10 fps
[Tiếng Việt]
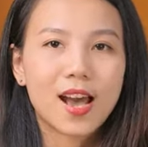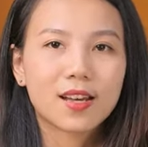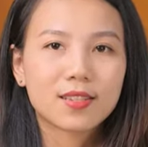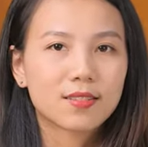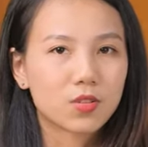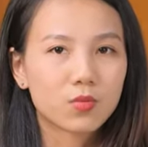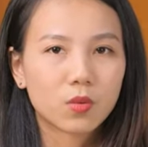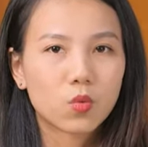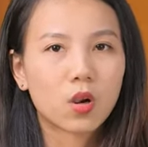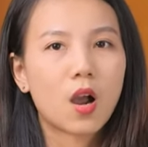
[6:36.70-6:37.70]
ta sử dụng
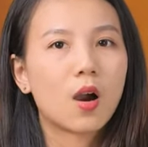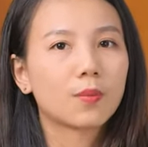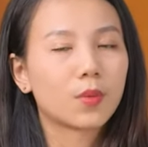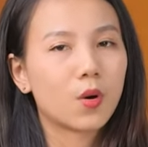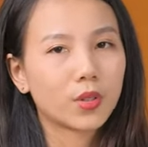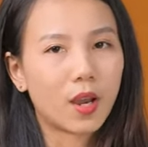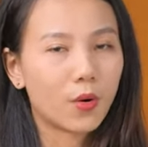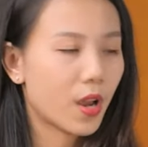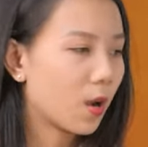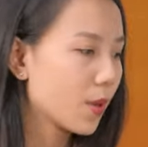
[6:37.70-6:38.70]
trong cuộc họp và hội
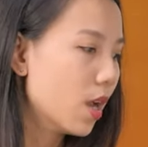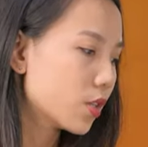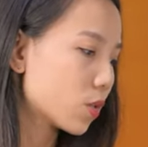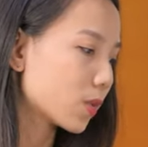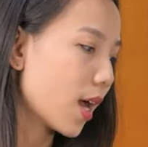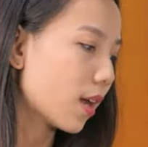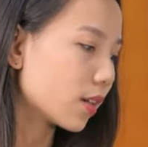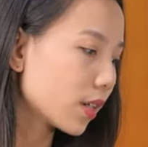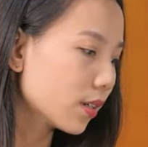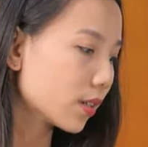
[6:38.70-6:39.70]
thảo hội họp, chúng ta
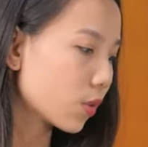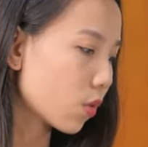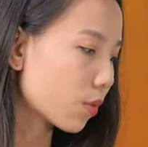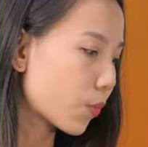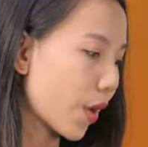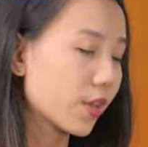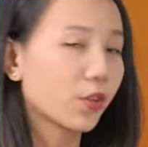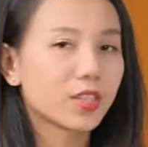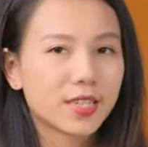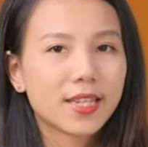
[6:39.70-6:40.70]
ấn nút
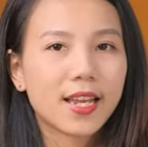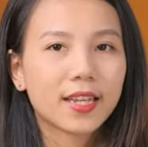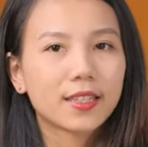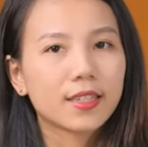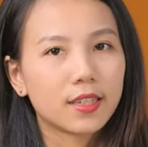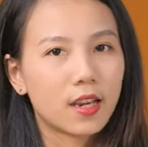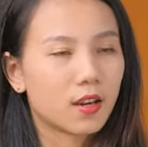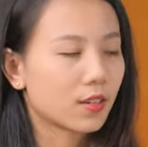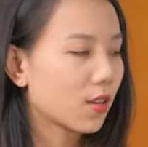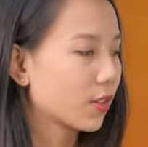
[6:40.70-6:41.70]
priority thì
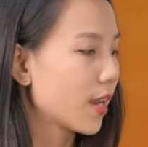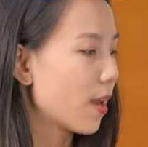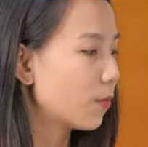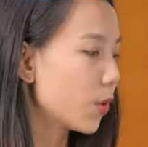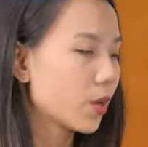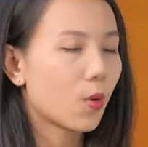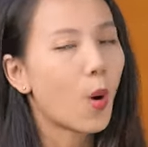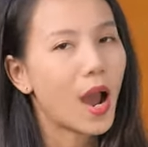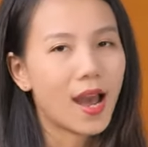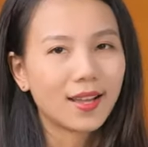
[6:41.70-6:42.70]
có thể là vô hiệu
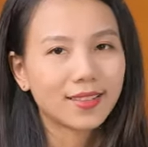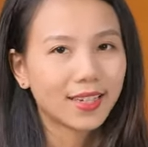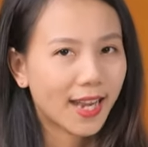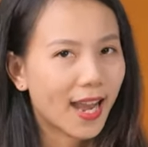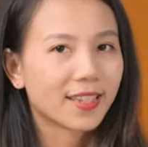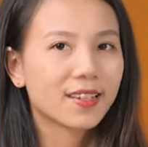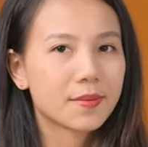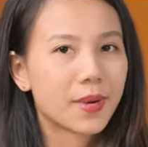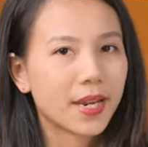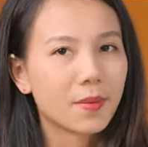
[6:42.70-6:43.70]
hóa tất cả những
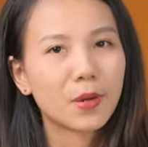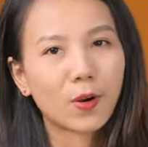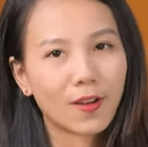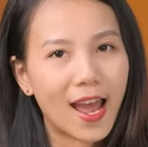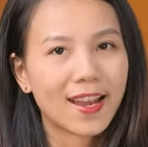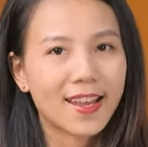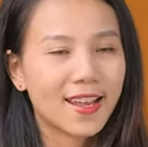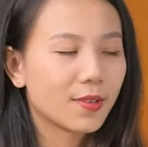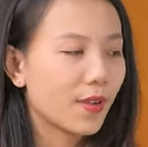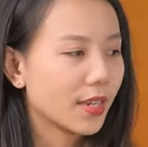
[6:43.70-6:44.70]
cái máy đại biểu còn lại
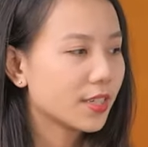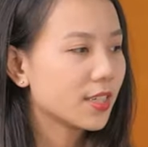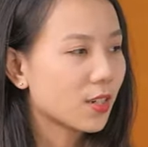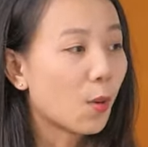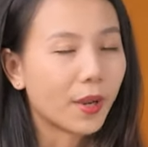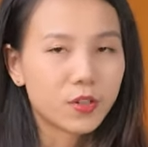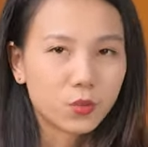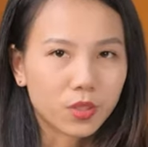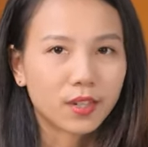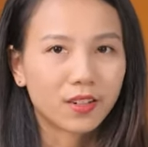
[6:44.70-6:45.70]
và chỉ có máy
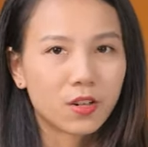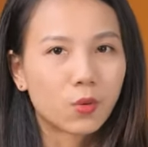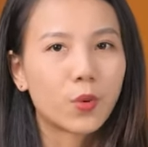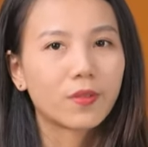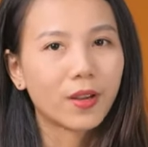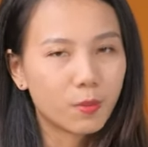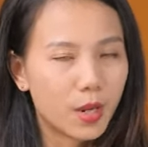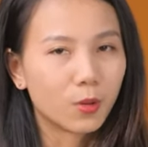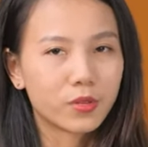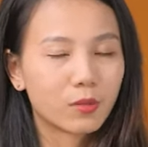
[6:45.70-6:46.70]
chủ tịch được quyền phát
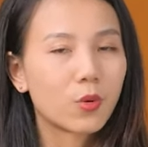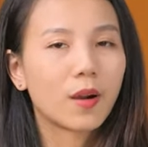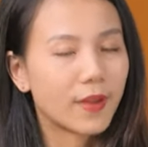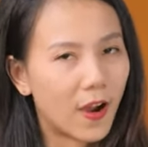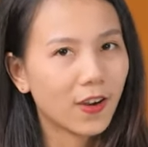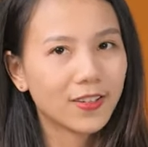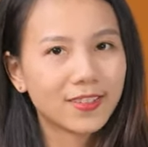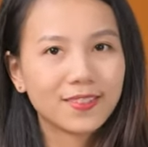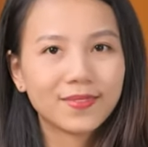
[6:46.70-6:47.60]
biểu trong cuộc họp đó.